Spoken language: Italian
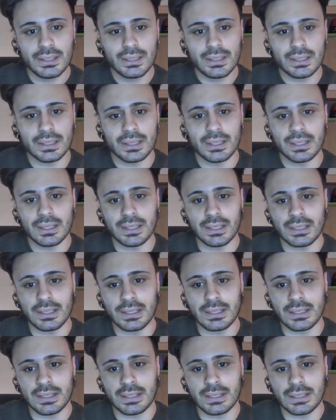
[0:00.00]

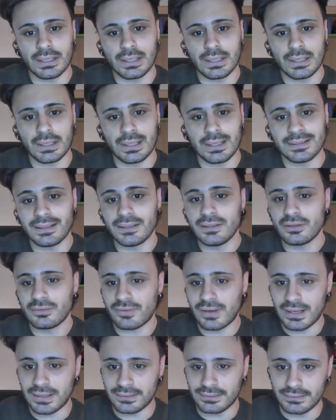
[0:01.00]
E andando
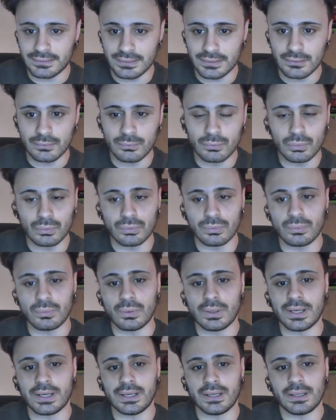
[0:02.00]
avanti,
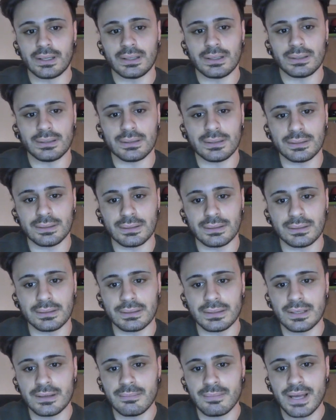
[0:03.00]
comunque,
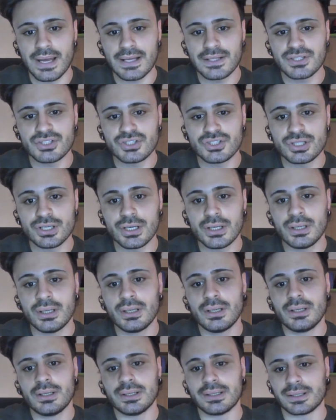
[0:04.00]
nel match
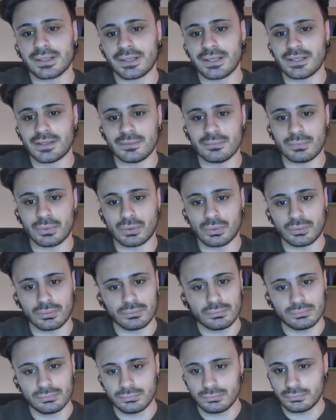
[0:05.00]
il ritmo
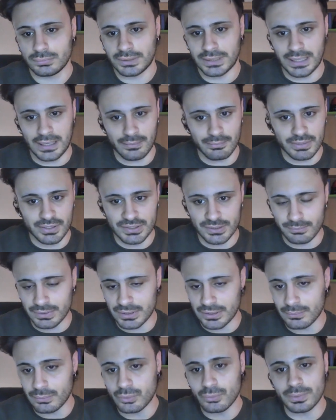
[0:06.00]
cambia sempre
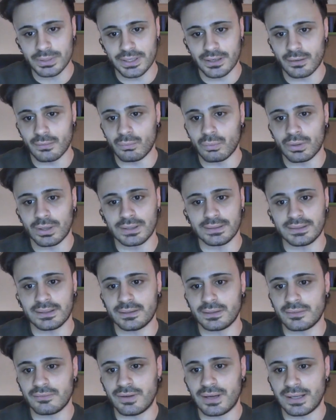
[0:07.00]
di più perché comunque
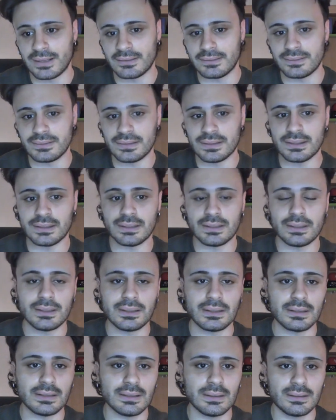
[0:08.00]
andando
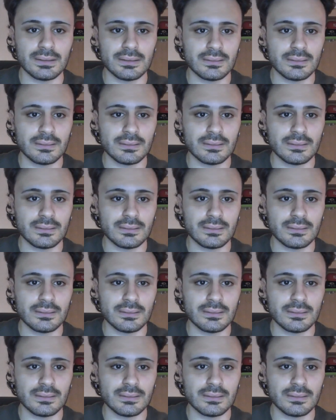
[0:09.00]
avanti